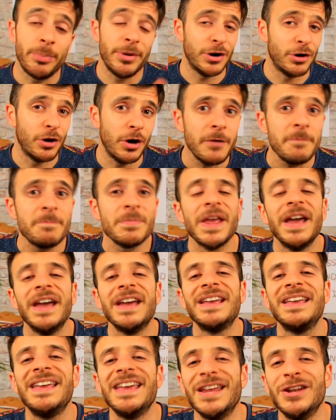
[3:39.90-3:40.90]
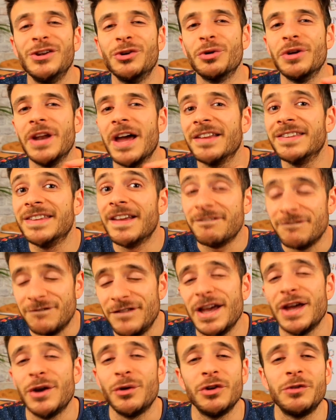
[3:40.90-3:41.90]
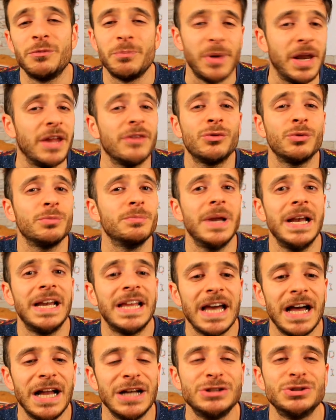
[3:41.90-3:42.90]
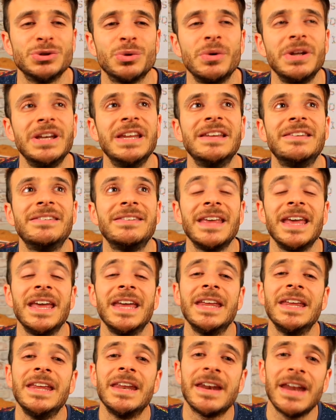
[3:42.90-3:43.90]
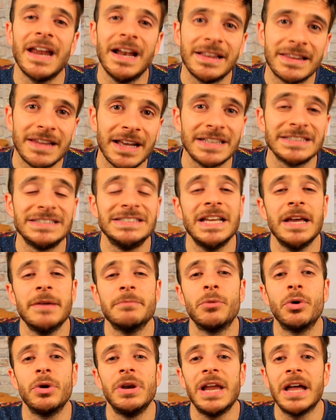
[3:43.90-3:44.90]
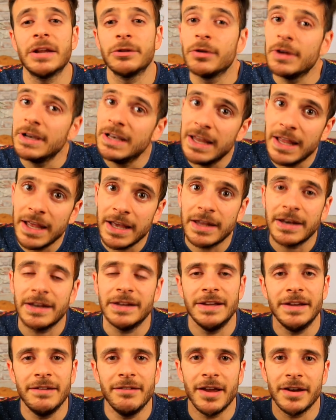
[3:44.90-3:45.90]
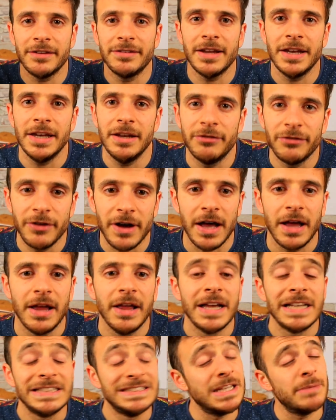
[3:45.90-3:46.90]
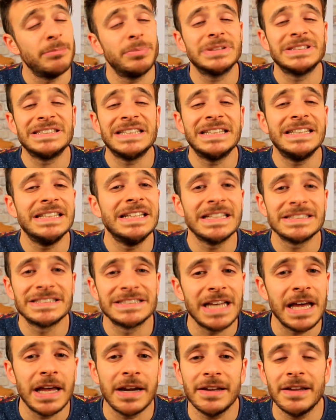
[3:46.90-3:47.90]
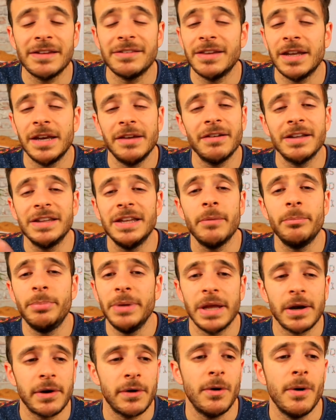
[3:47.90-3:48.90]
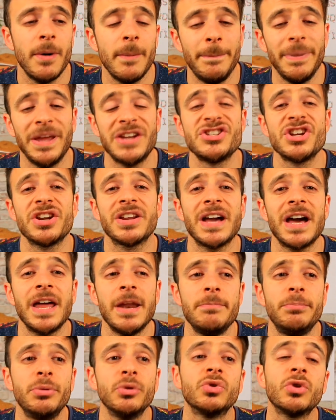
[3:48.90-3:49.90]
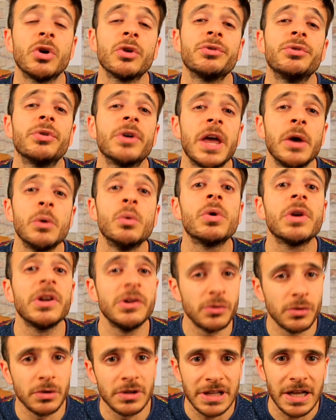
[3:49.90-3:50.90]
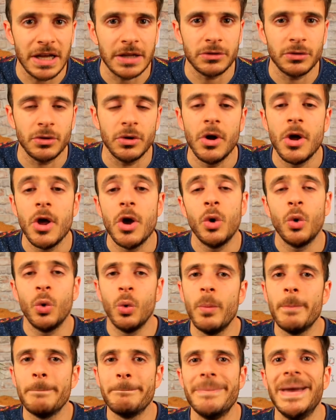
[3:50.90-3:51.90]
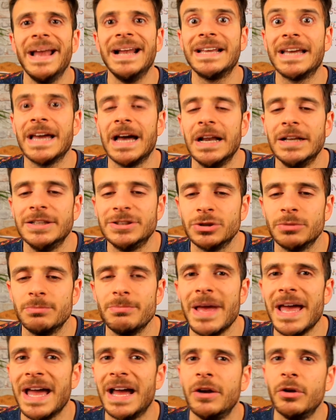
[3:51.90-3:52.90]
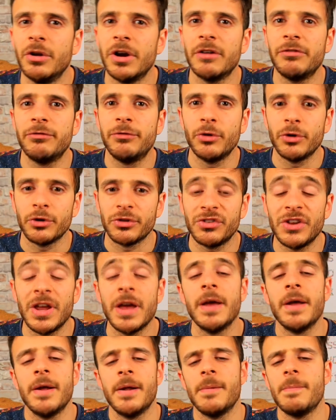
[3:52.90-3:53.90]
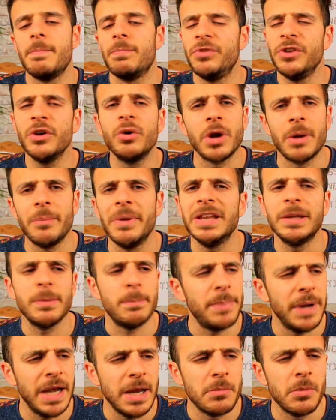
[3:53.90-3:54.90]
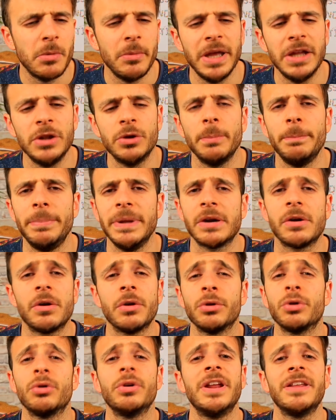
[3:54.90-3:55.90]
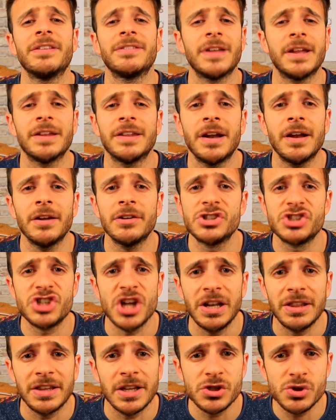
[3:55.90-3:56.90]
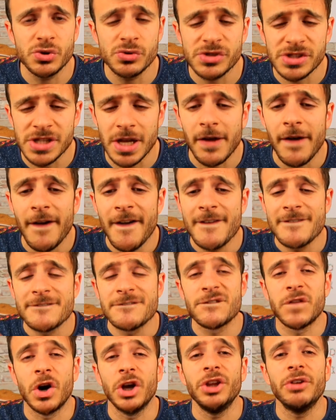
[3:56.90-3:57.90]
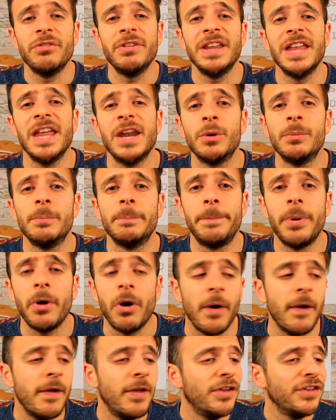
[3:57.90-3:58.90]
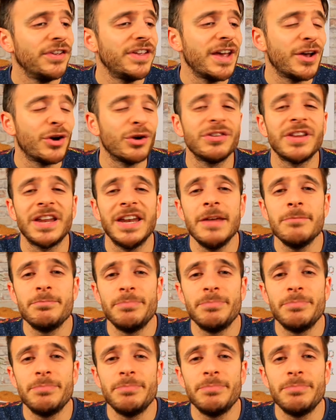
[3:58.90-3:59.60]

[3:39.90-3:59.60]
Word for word: però che non ha davvero espresso un bel calcio, quindi se in realtà si è mollato Allegri diversi anni fa, si è passati da Sarri e si è arrivati a Pirlo per cercare piuttosto che un risultato, un bel calcio, beh allora forse sicuramente per il momento Pirlo non è stata la scelta giusta, voglio vedere un po' che cosa ne